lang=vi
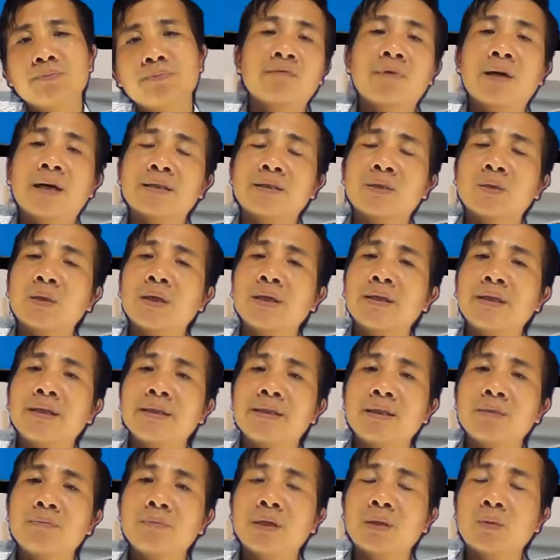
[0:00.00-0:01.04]
Và sau đây
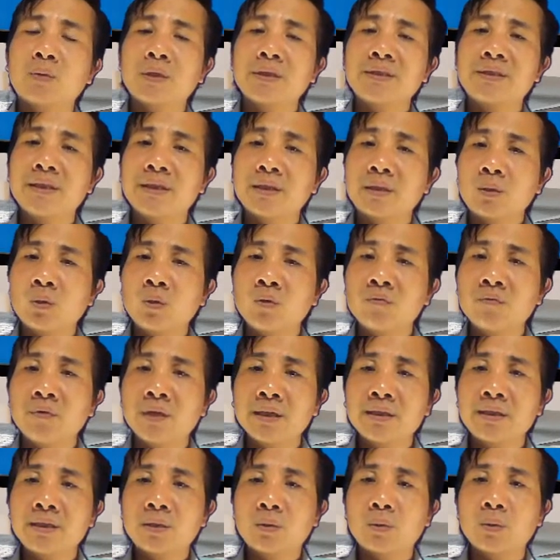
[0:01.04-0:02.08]
thì xin mời quý anh chị cùng
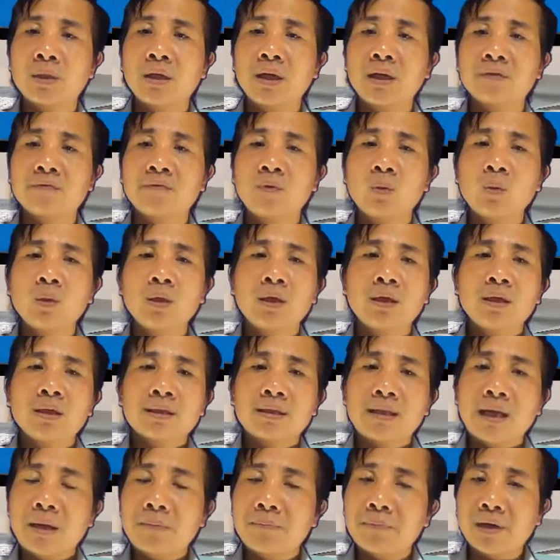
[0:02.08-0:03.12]
với Sức khỏe hạnh phúc
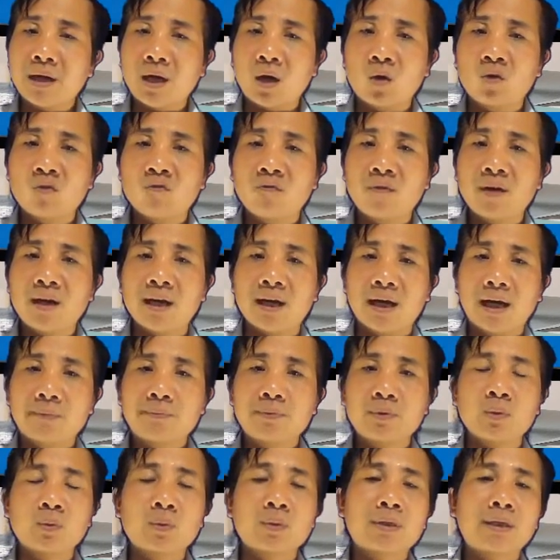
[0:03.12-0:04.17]
tham khảo và
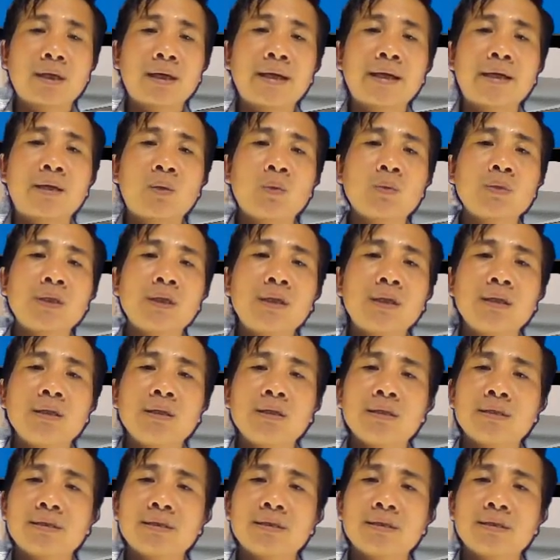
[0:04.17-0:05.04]
áp dụng các cái công thức